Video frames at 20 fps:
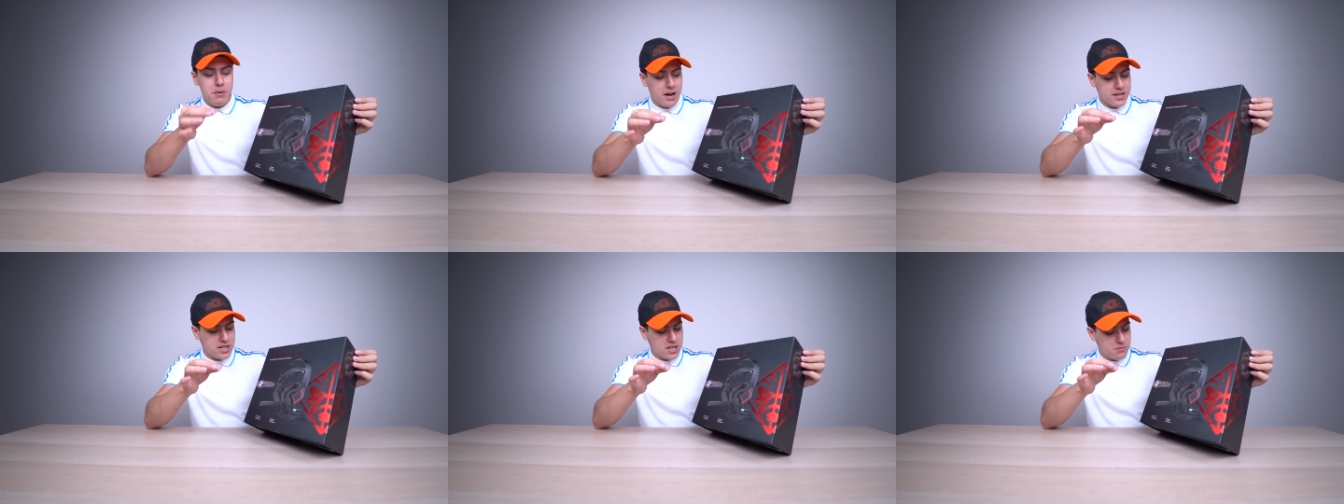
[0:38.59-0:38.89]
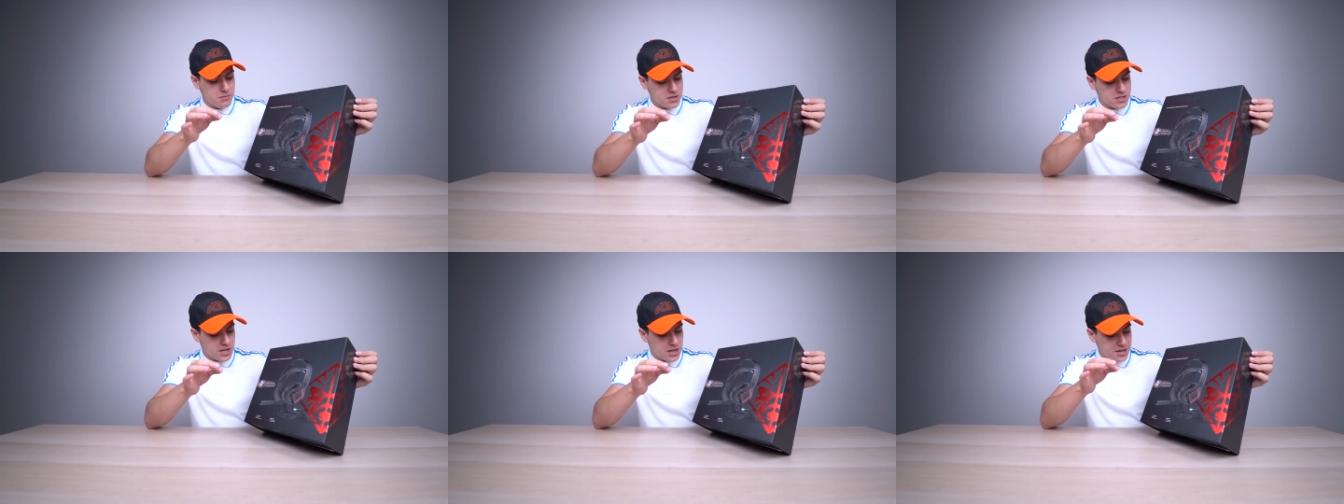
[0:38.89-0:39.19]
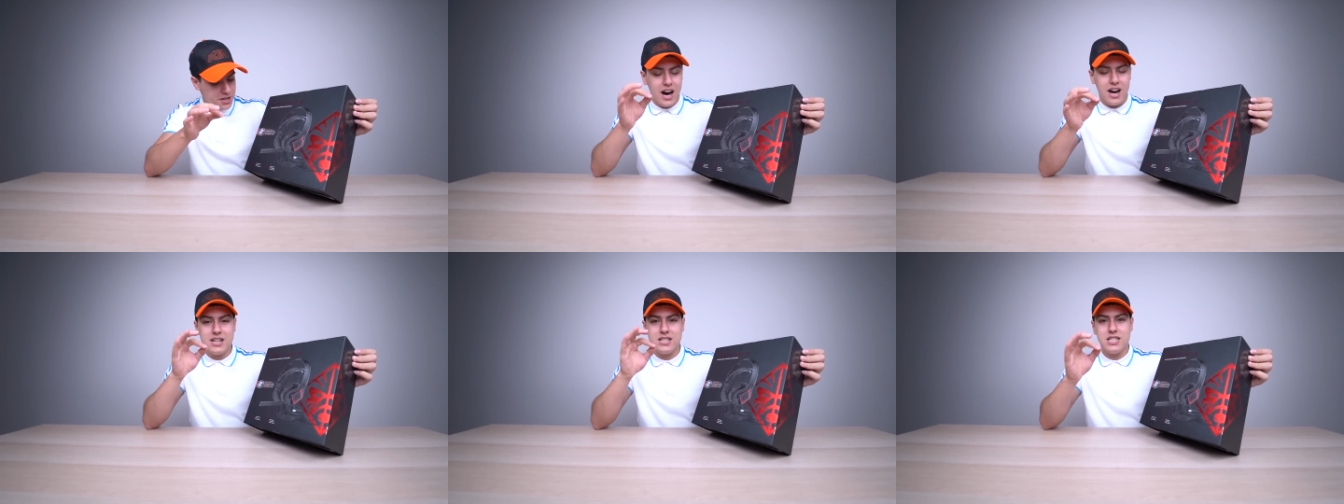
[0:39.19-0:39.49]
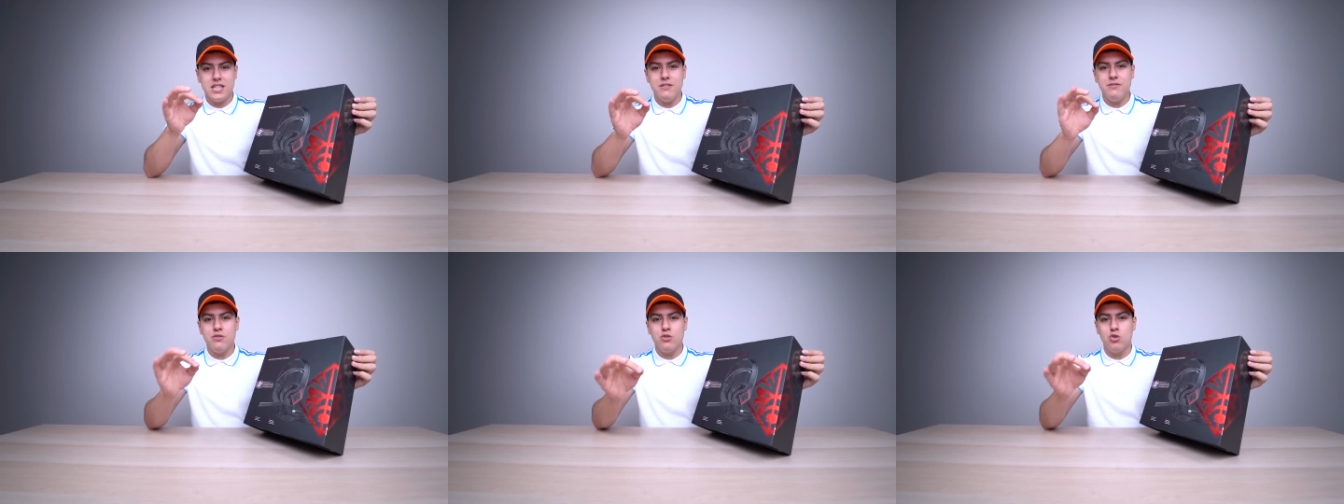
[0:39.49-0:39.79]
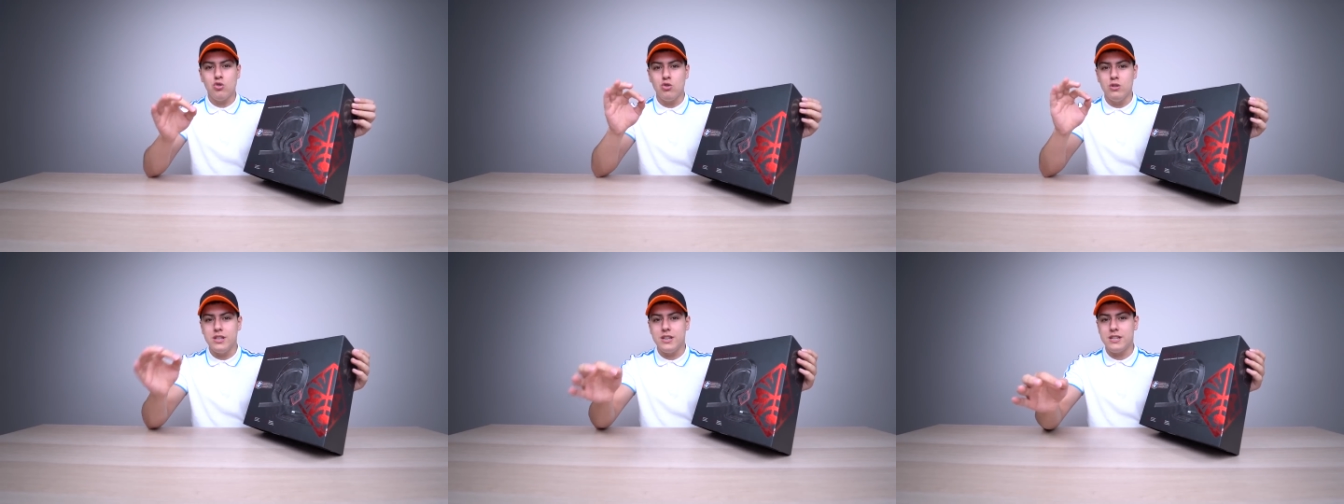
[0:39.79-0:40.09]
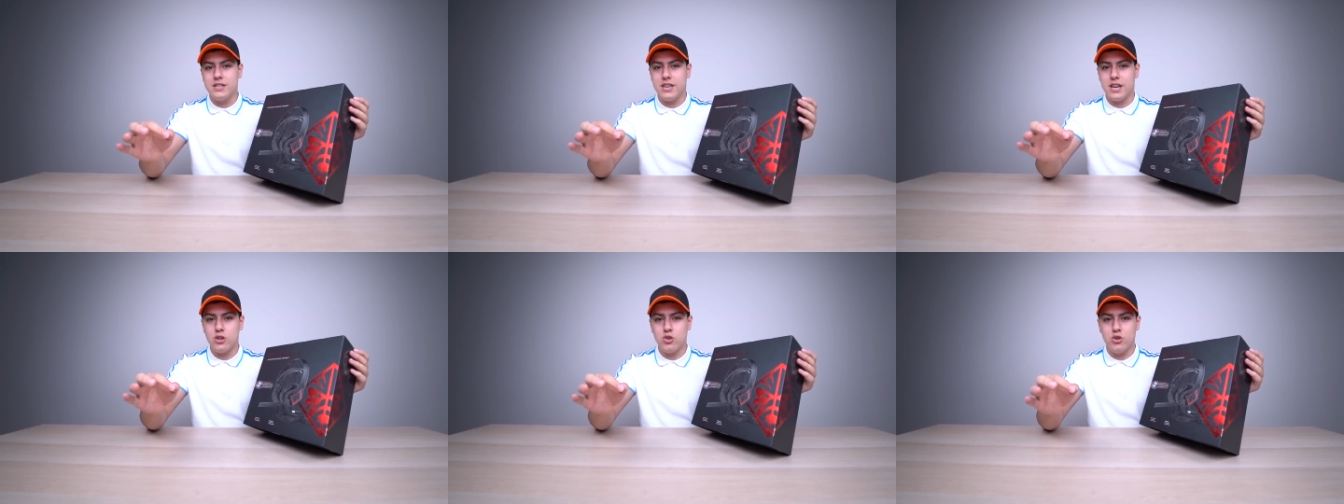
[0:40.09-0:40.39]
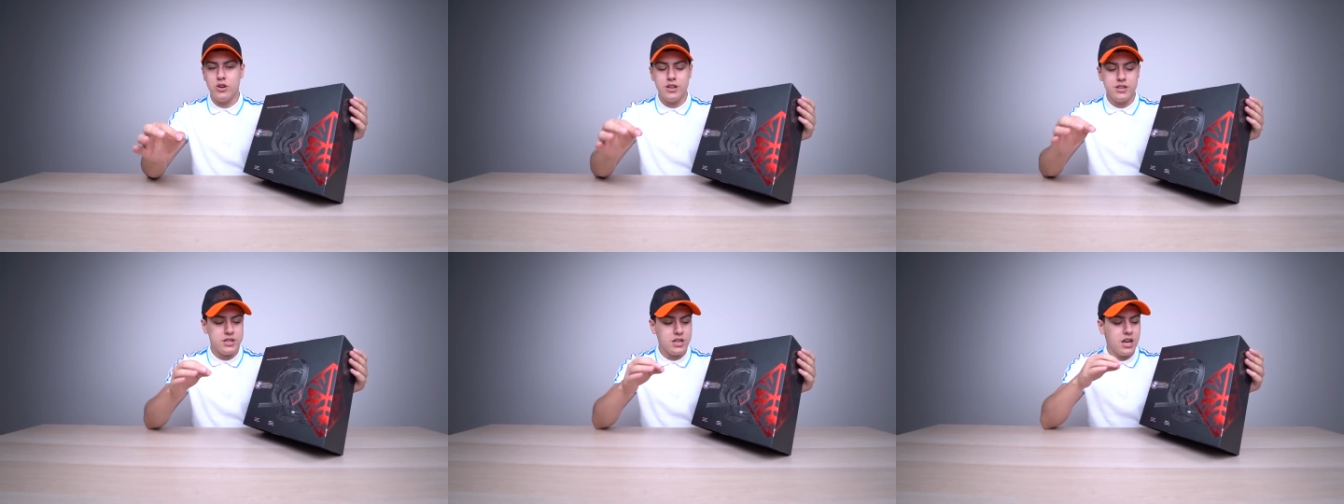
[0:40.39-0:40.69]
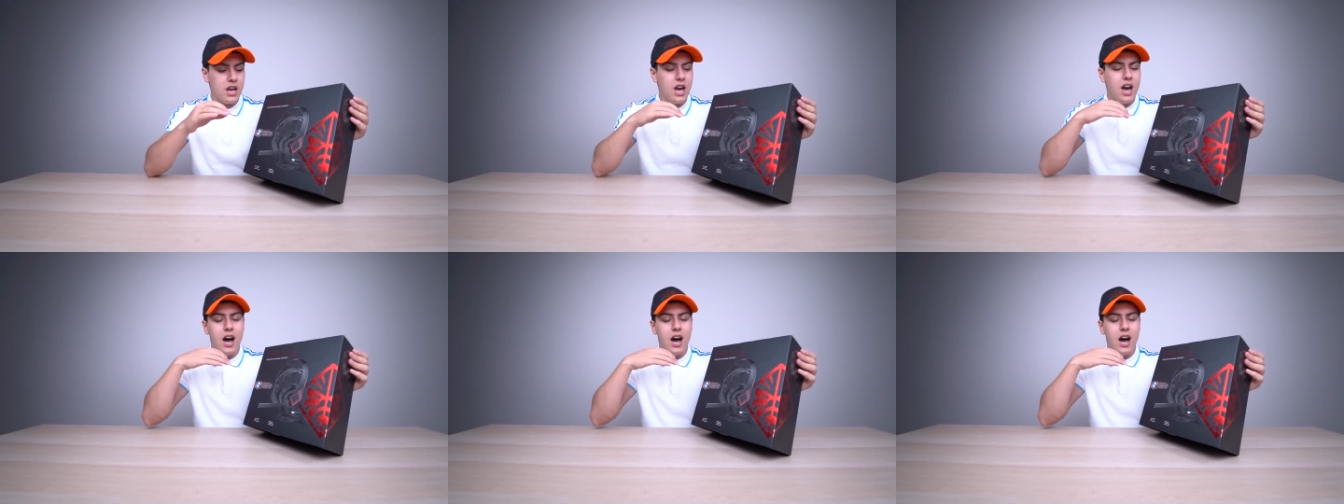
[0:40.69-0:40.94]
bahsetmişler. Aktif cooling teknoloji